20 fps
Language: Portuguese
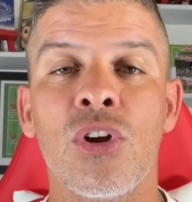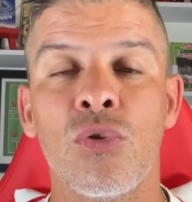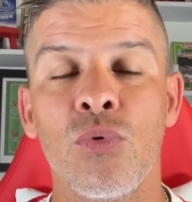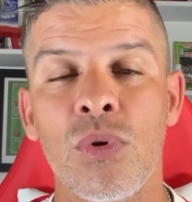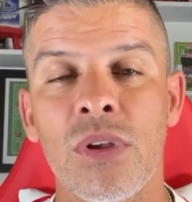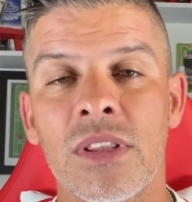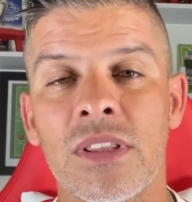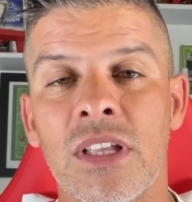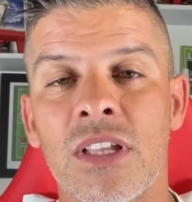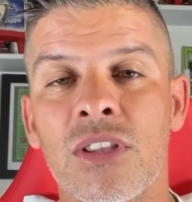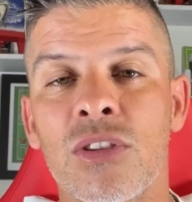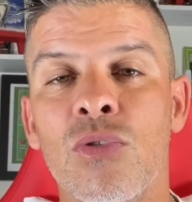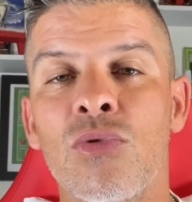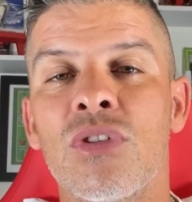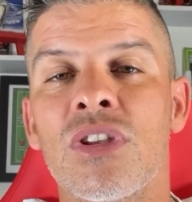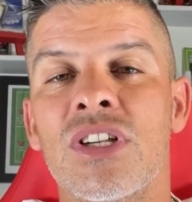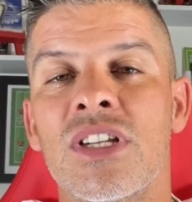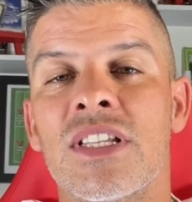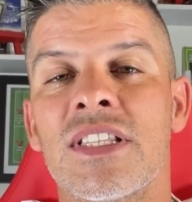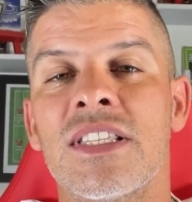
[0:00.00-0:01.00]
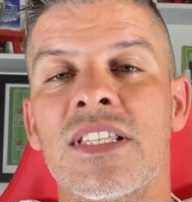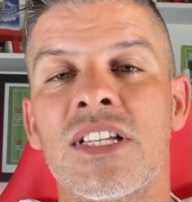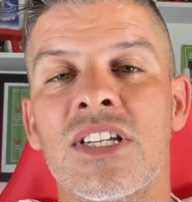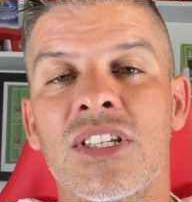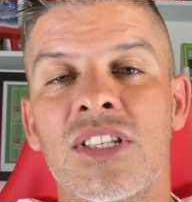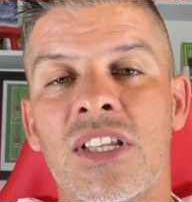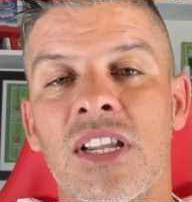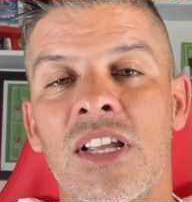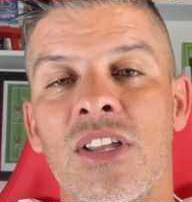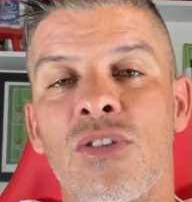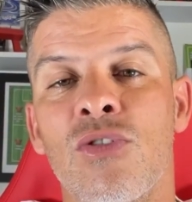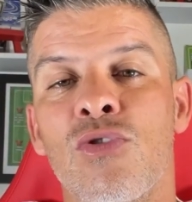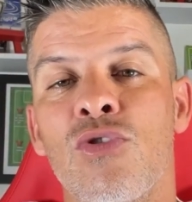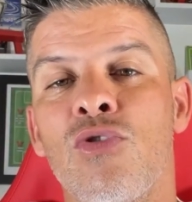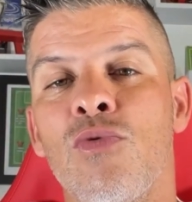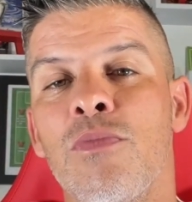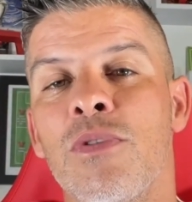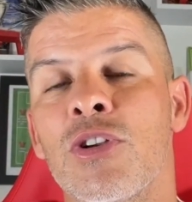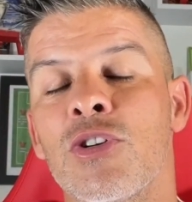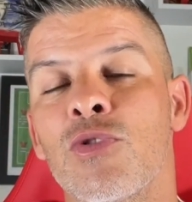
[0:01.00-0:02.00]
No entanto, não deixa de ser estranho
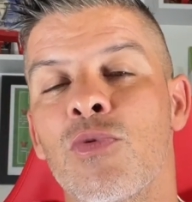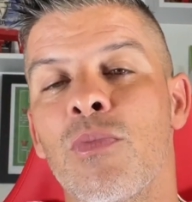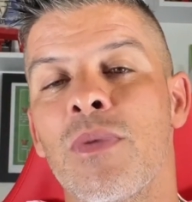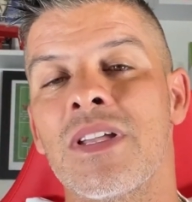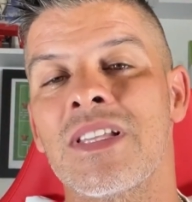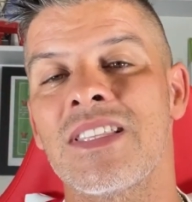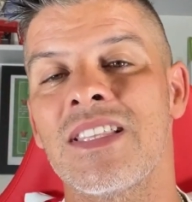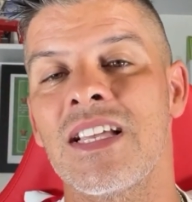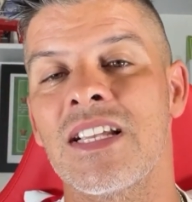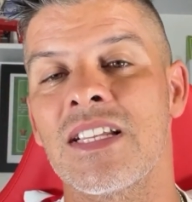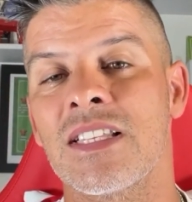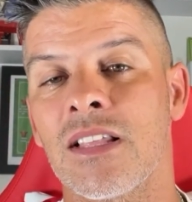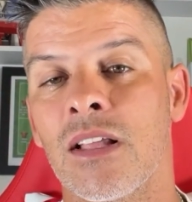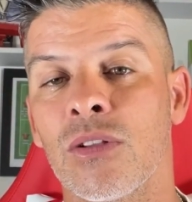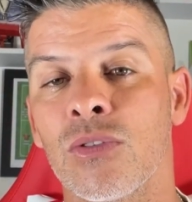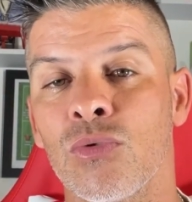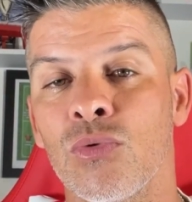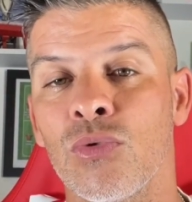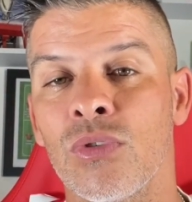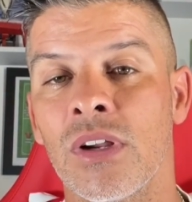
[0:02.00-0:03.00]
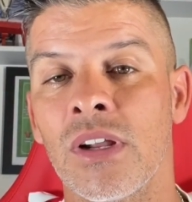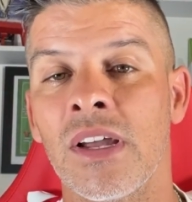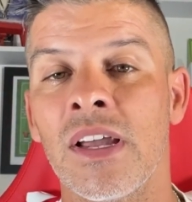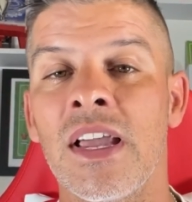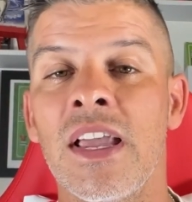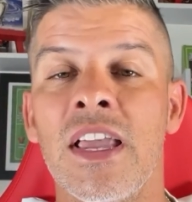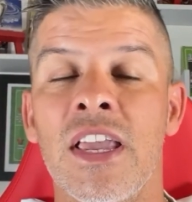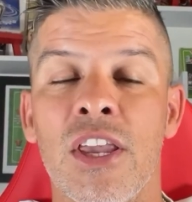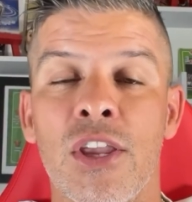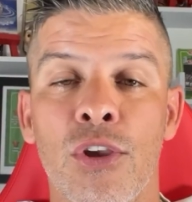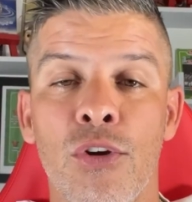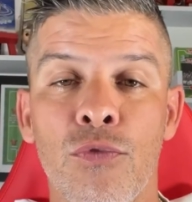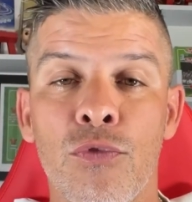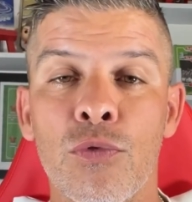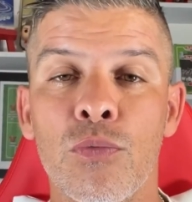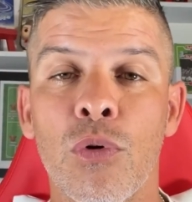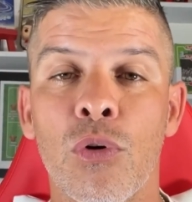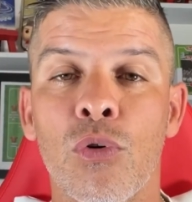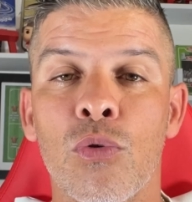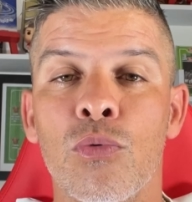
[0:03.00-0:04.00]
que o mesmo comece nesta altura em que o
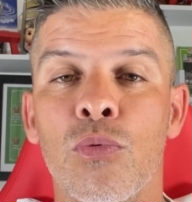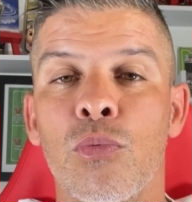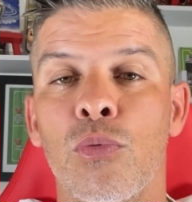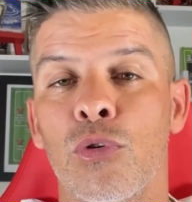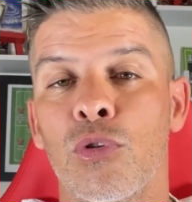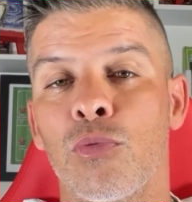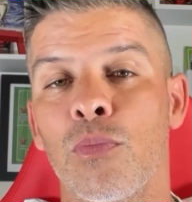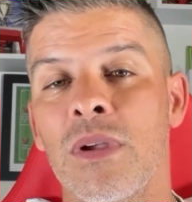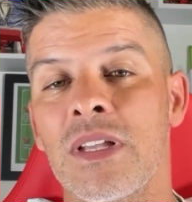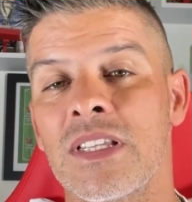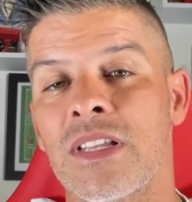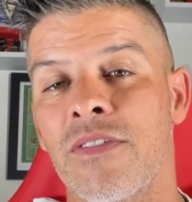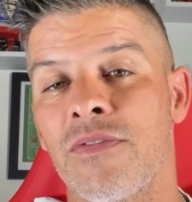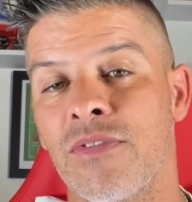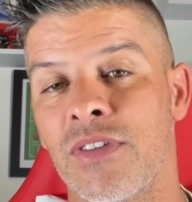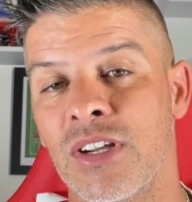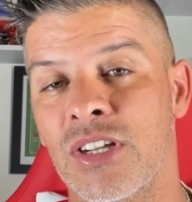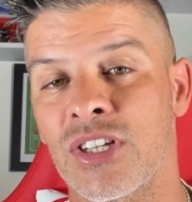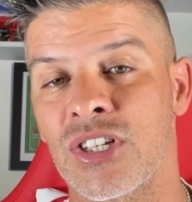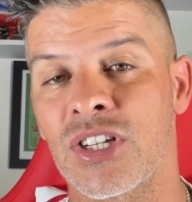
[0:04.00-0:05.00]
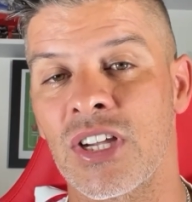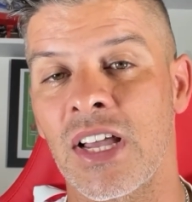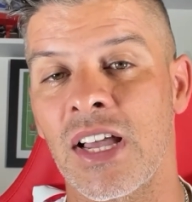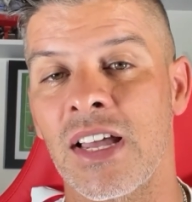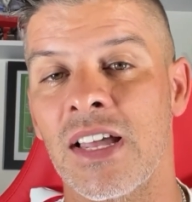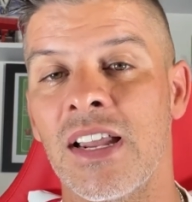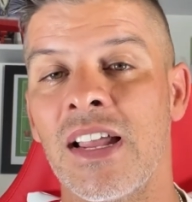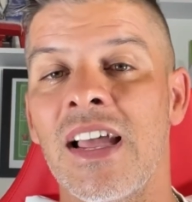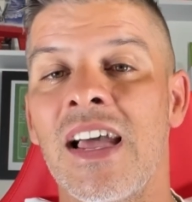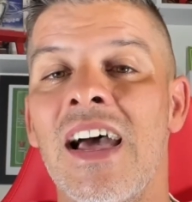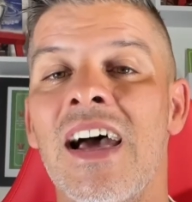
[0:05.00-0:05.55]
Futebol Clube do Porto começa a fraquejar,